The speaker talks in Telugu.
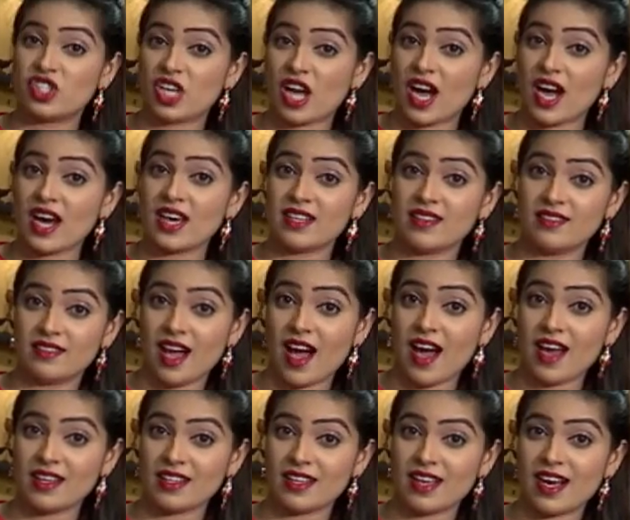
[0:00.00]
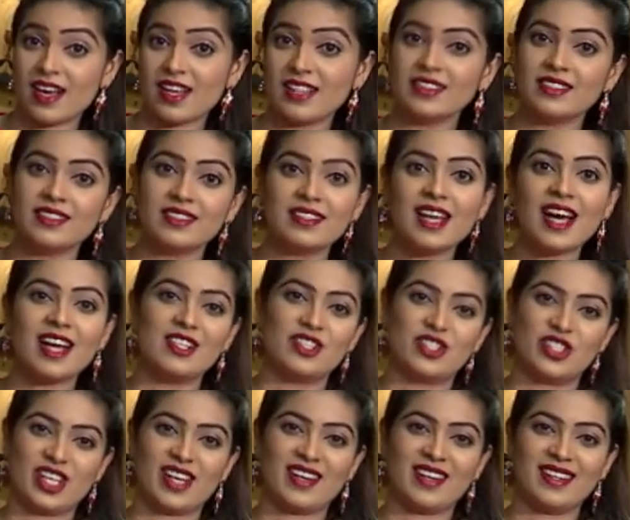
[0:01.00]
చార్ దాల్కా
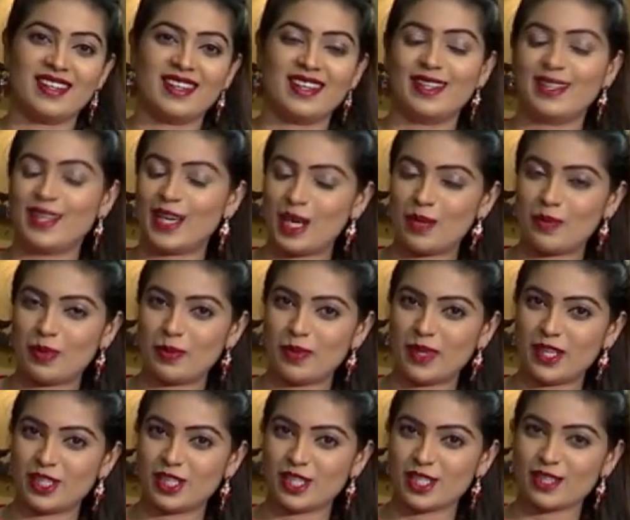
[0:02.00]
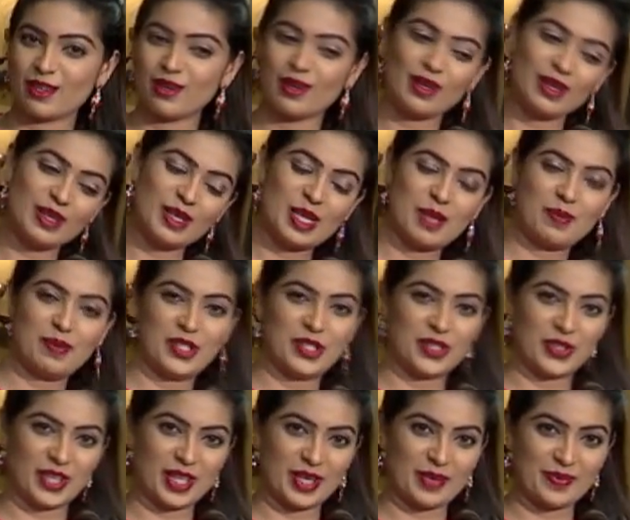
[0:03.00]
దాల్చా అది ఎలా ప్రిపేర్ చేసుకోవాలో ఇప్పుడు
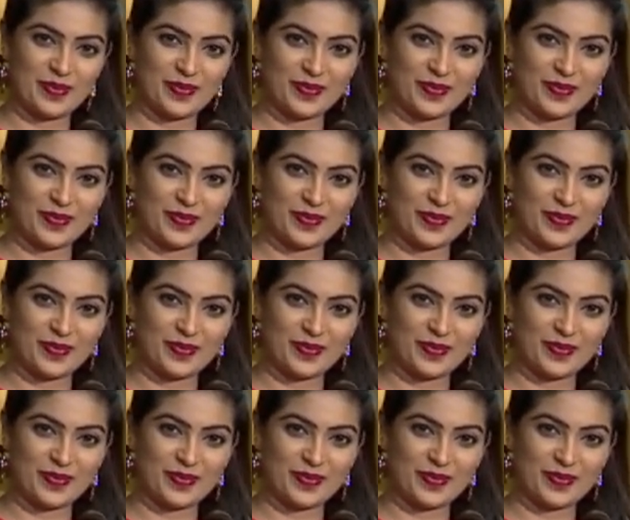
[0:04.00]
చూద్దాం